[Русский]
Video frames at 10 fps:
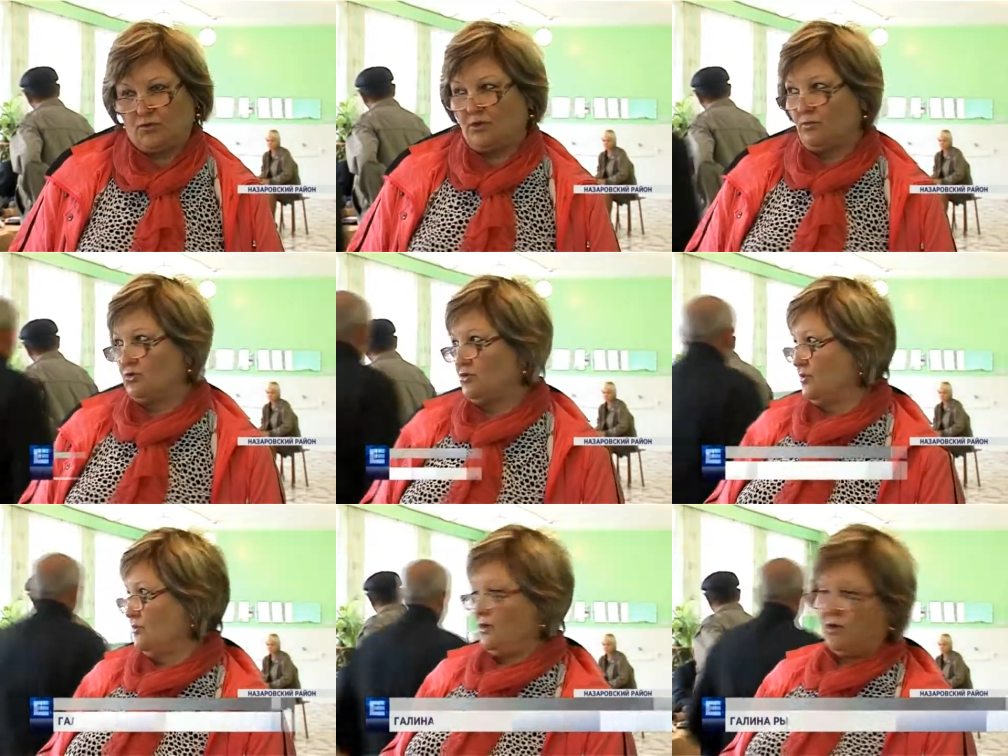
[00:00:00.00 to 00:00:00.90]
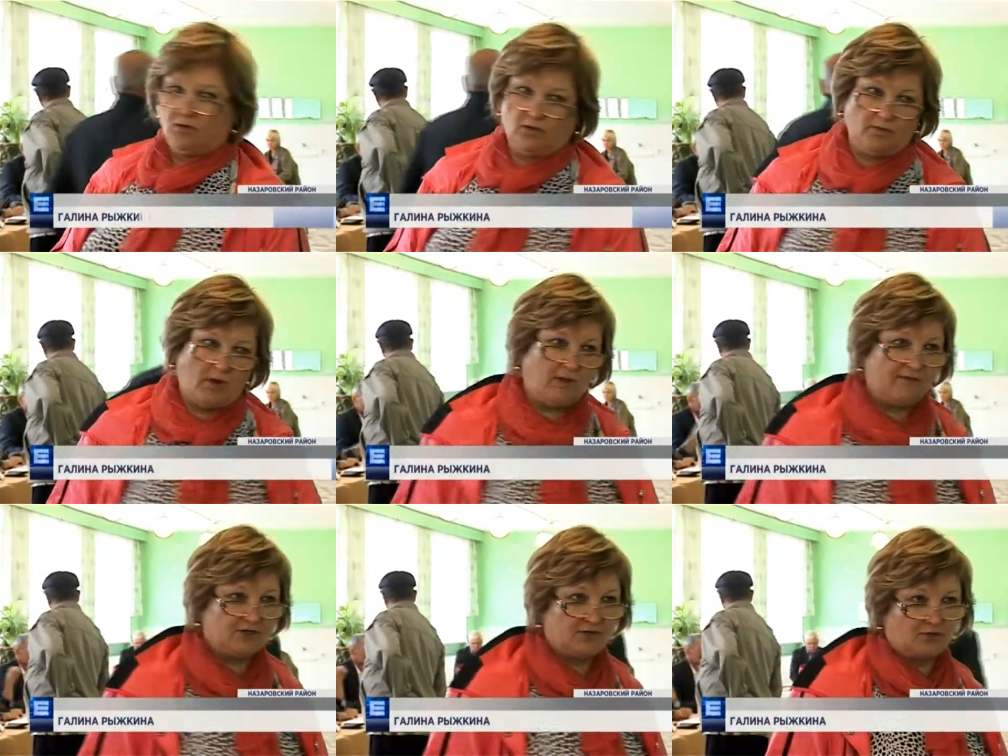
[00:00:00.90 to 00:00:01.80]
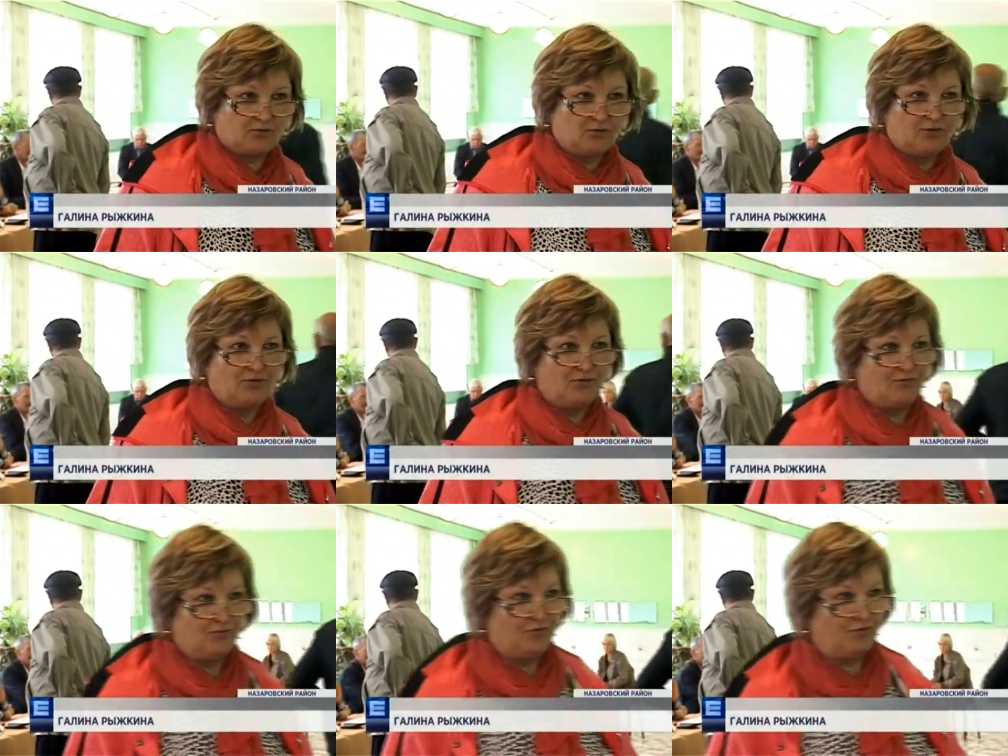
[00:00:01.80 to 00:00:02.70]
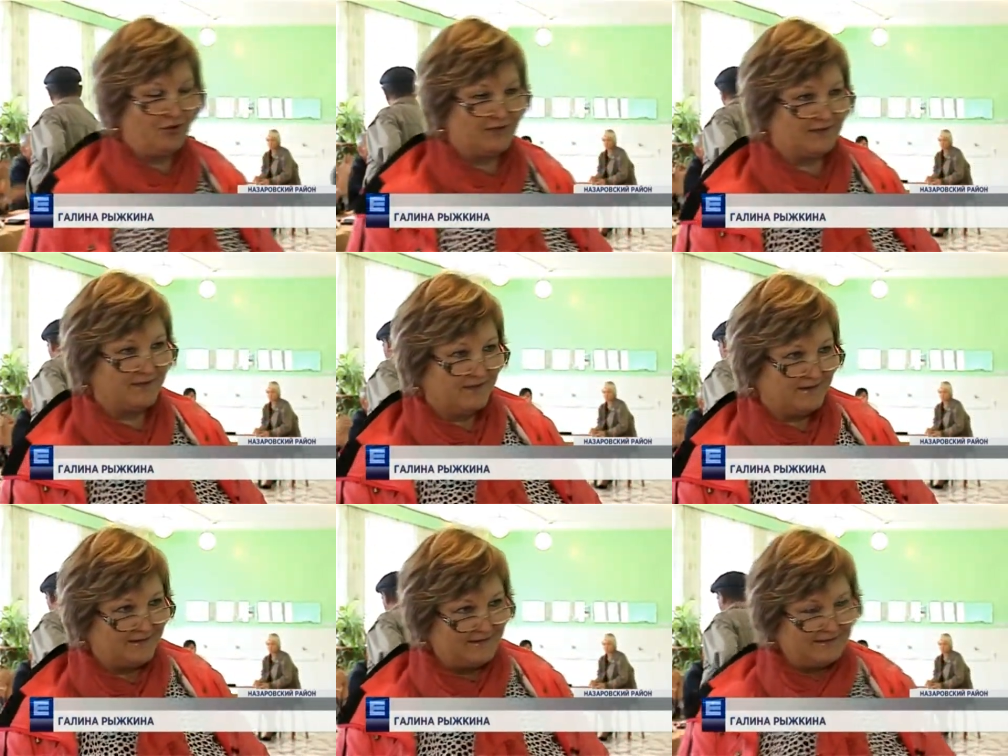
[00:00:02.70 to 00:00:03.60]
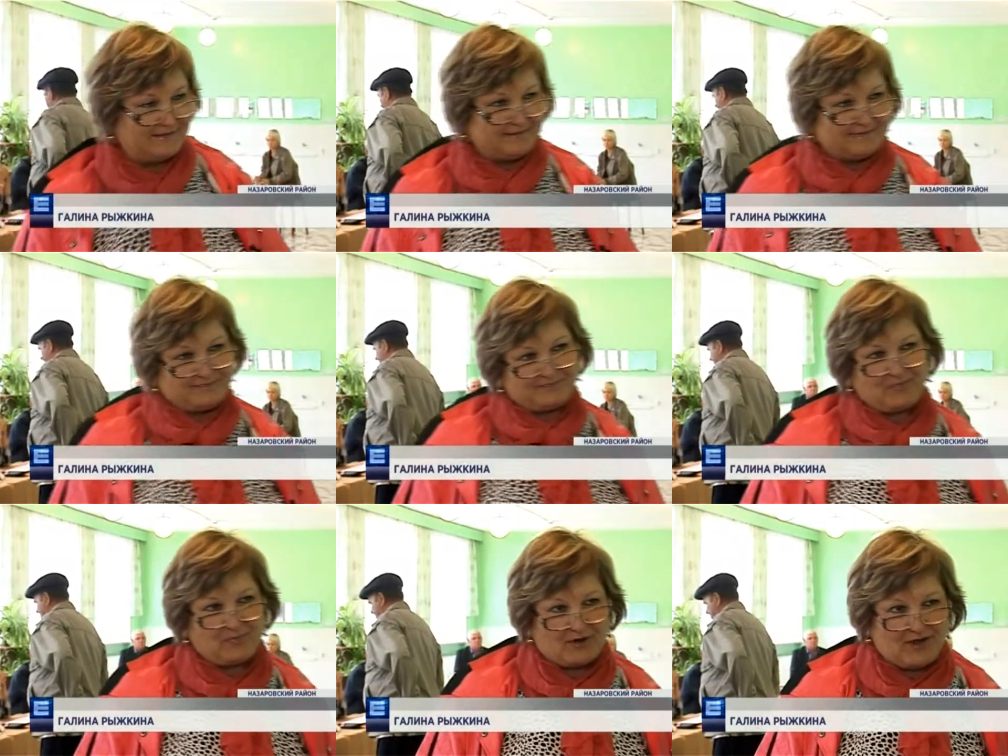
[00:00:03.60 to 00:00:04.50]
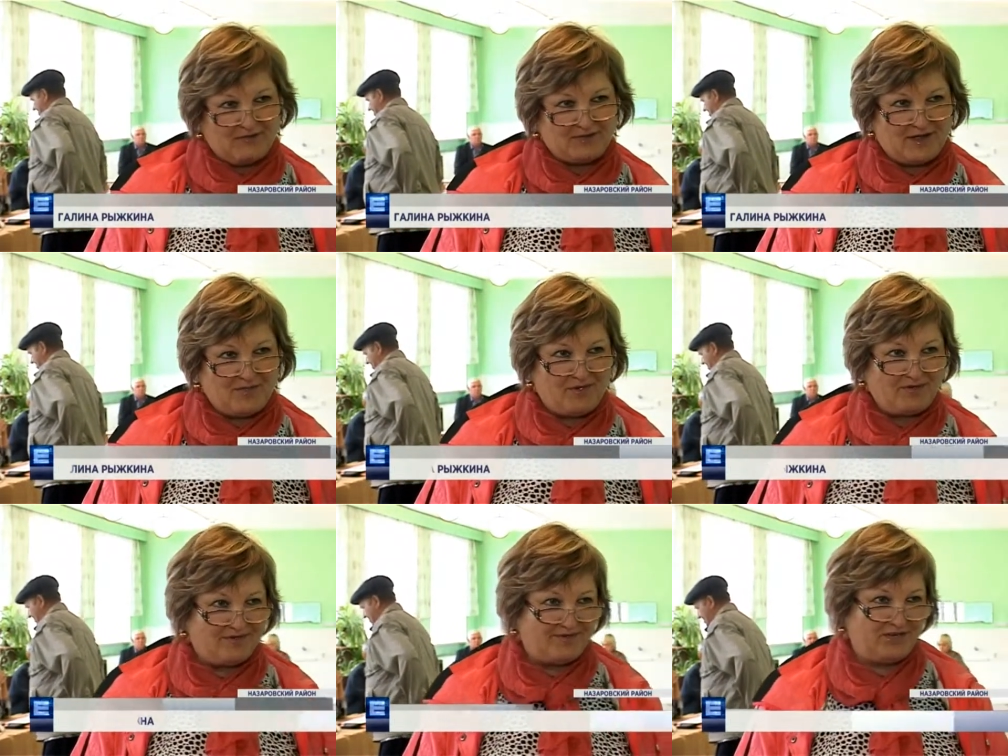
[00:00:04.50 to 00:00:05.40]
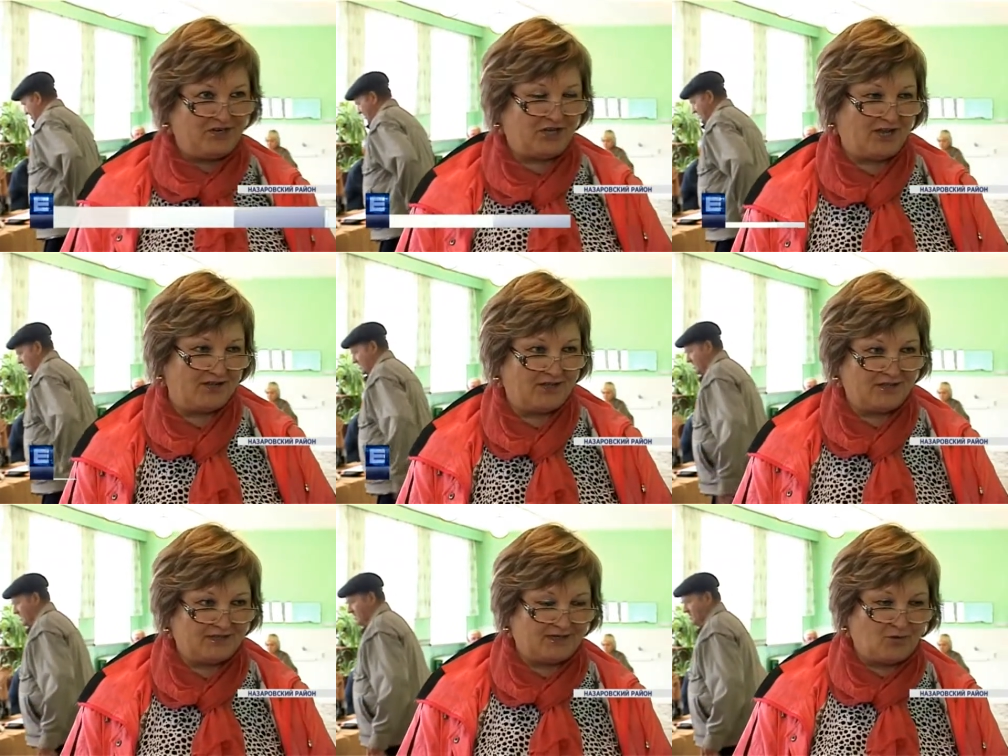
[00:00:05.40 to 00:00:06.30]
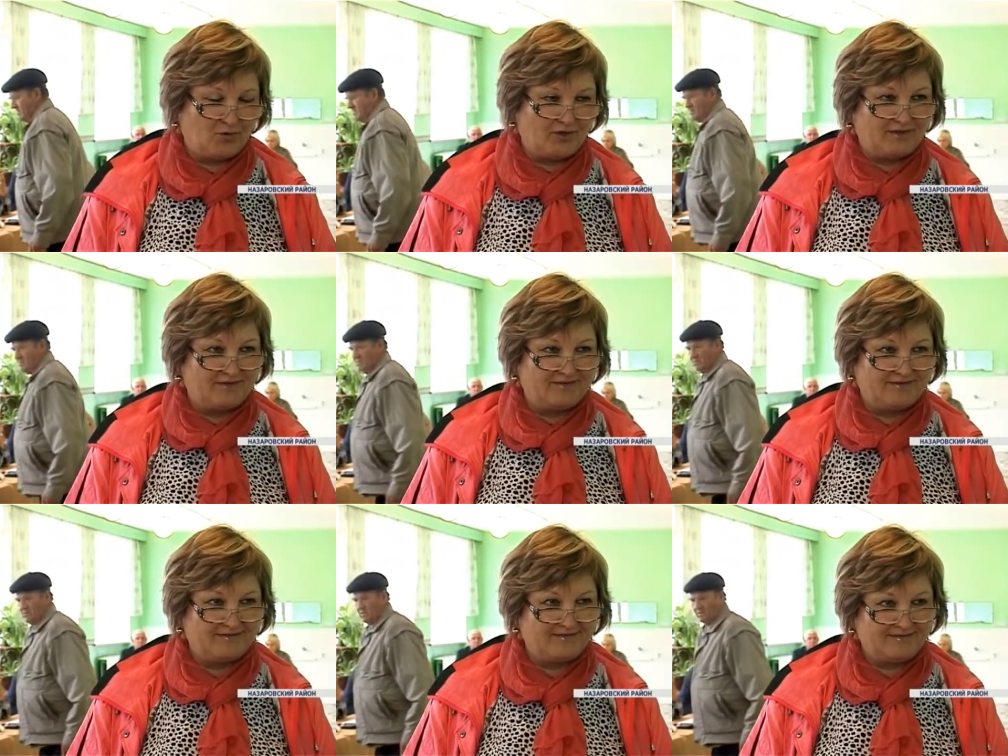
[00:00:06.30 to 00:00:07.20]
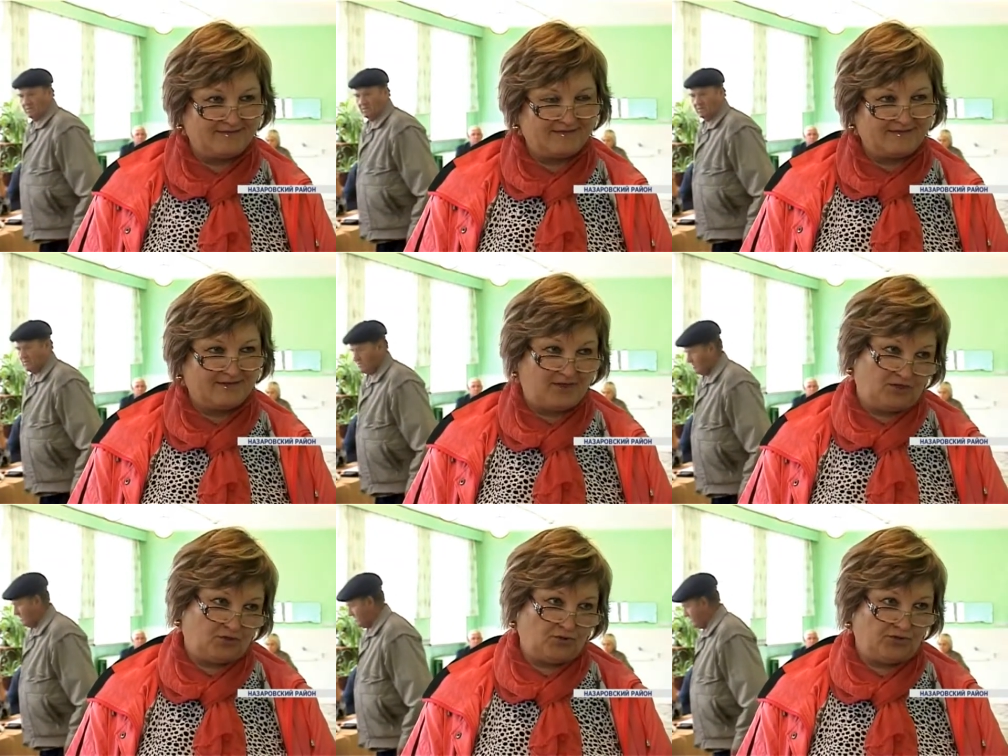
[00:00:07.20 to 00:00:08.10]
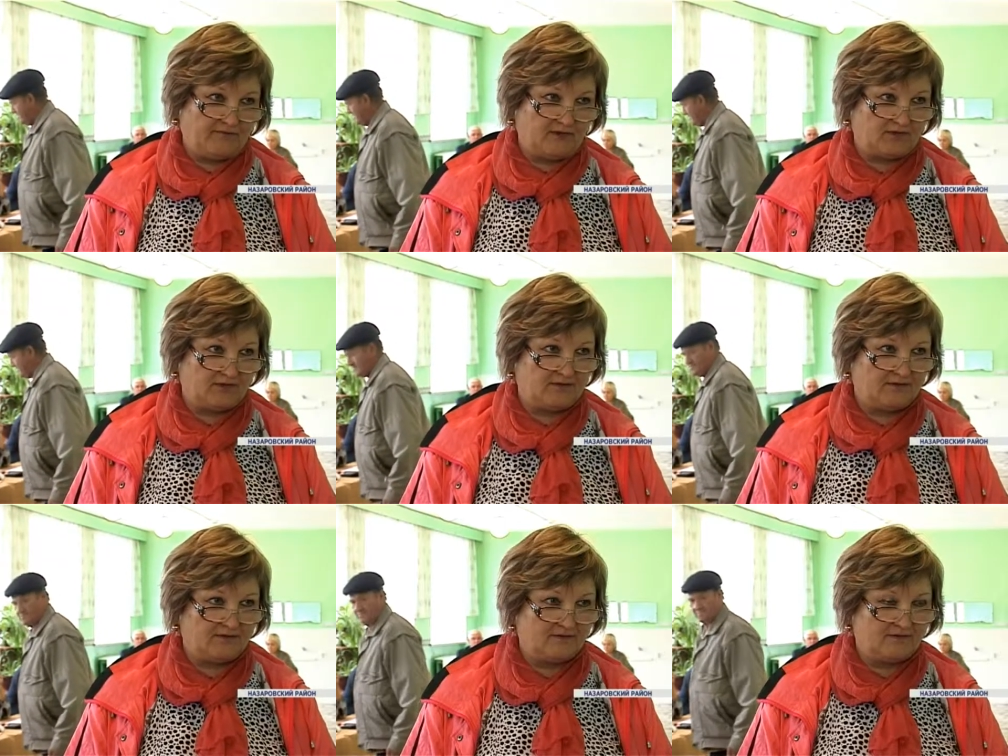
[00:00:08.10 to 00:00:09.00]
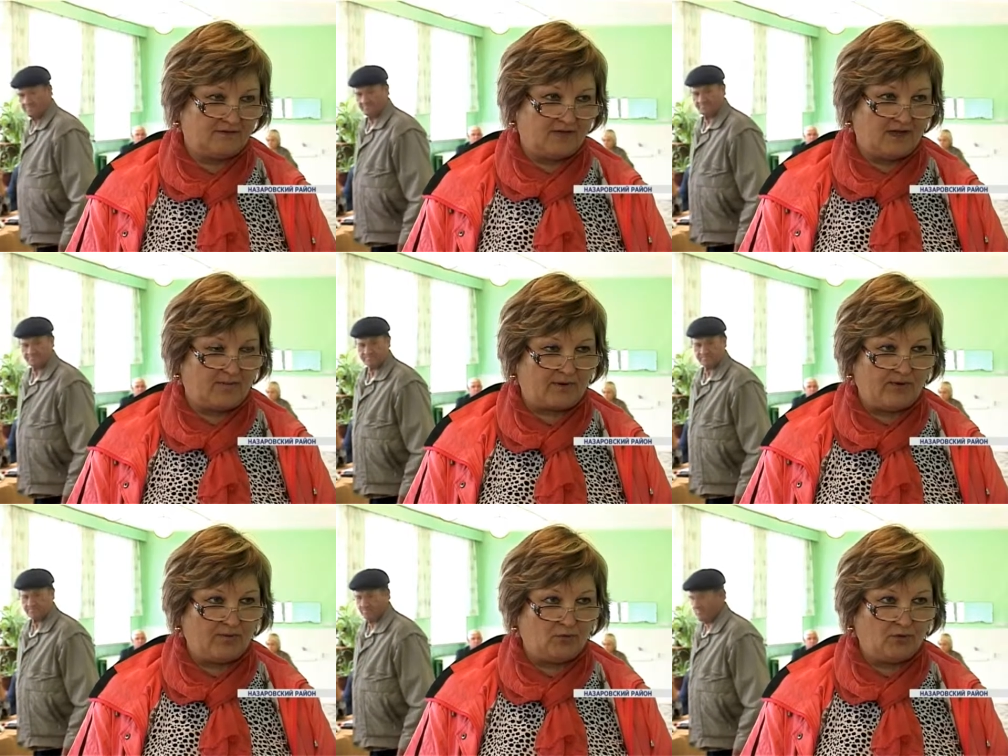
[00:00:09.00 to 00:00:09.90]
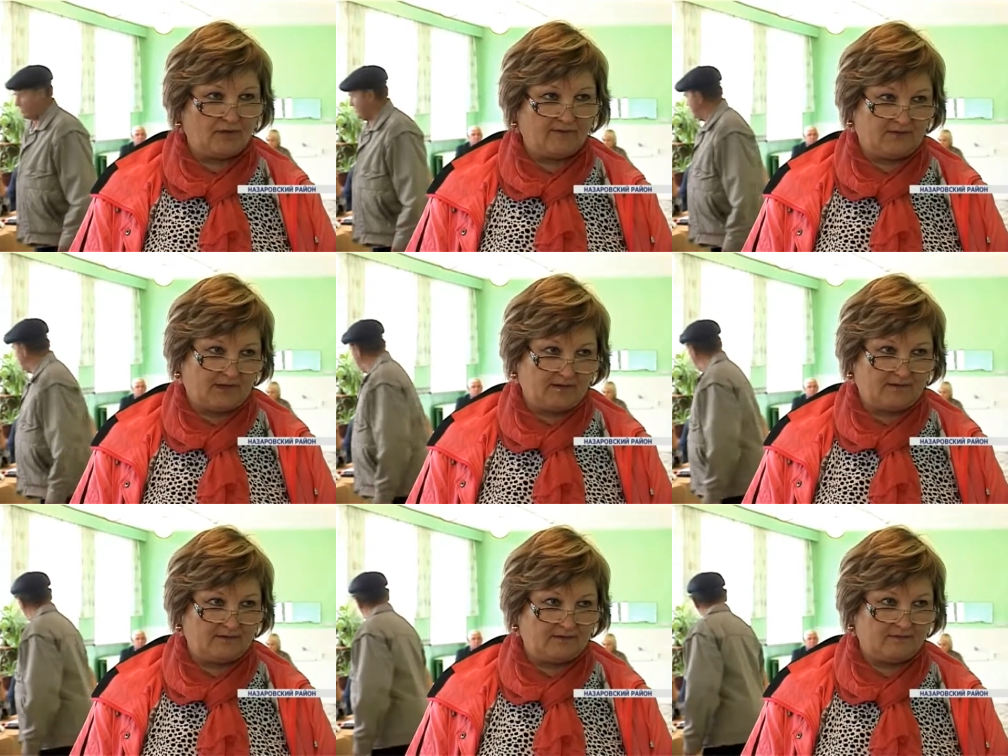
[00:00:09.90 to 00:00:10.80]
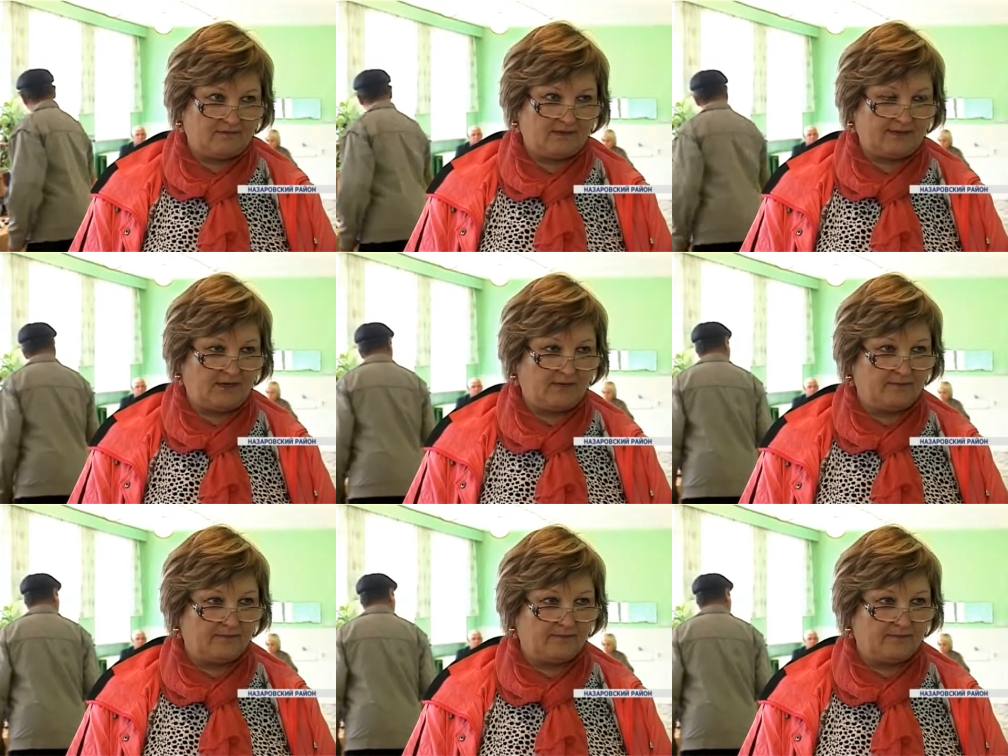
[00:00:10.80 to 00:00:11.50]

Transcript: Ну, потому что мне немаловажно, кто будет у нас править нами и решать на, на законы. Это же очень важно. А проблем много хватает насилия